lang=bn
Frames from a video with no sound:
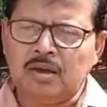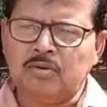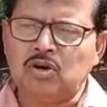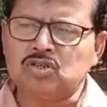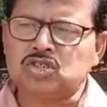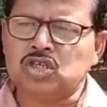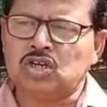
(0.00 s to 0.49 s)

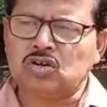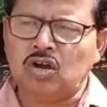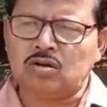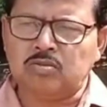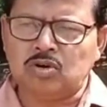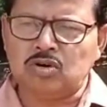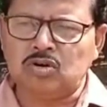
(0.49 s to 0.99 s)
এবং
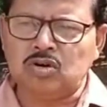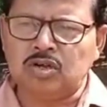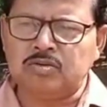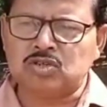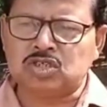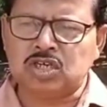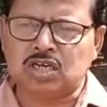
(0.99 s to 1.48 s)
শিক্ষক মণ্ডলী
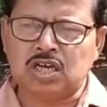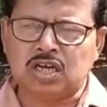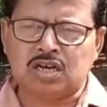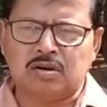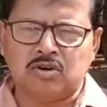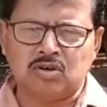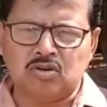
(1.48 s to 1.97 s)
এবং
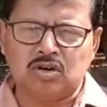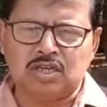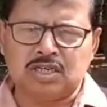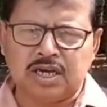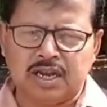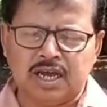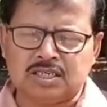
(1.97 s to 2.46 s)
শিক্ষিকা মণ্ডলী
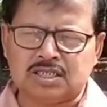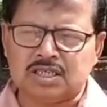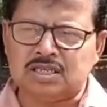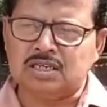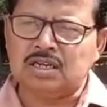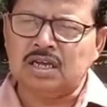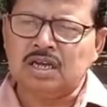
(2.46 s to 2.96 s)
যারা
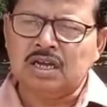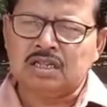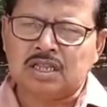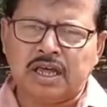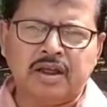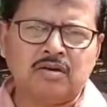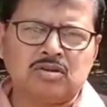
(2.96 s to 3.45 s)
আছেন
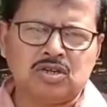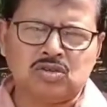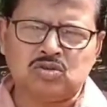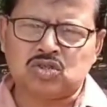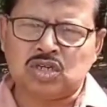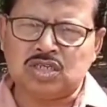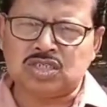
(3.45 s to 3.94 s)
তারাও
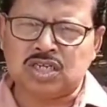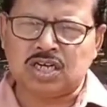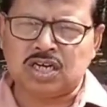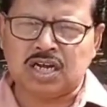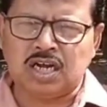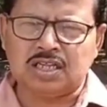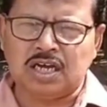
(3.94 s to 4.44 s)
কিন্তু সেই
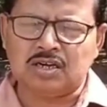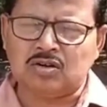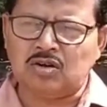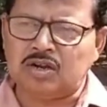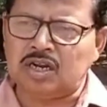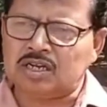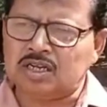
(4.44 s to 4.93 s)
শিক্ষা দান
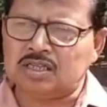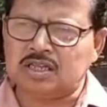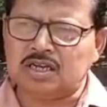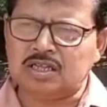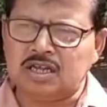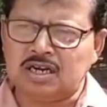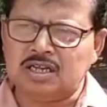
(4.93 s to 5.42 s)
করার
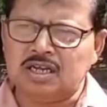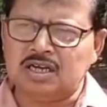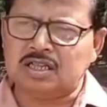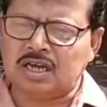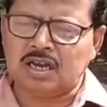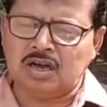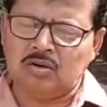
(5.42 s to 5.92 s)
ক্ষেত্রে দাঁড়িয়ে
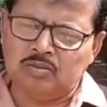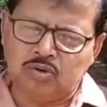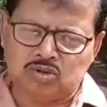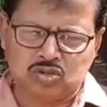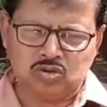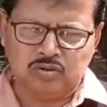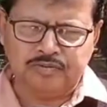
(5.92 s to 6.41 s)
তারা
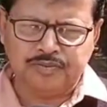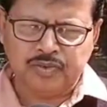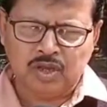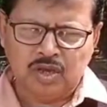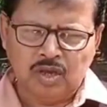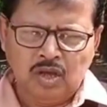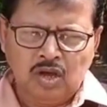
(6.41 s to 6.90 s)
অভ্যস্ত
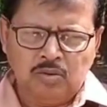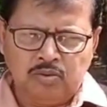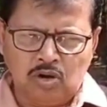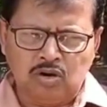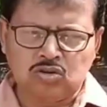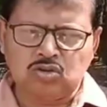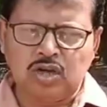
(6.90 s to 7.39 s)

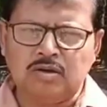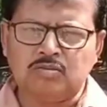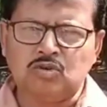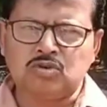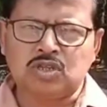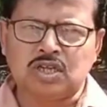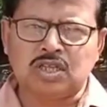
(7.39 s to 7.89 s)
ফলত এই
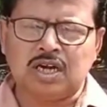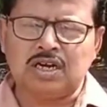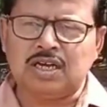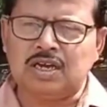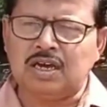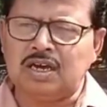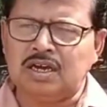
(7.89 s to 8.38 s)
মুহূর্তে
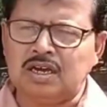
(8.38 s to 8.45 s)
দাঁড়িয়ে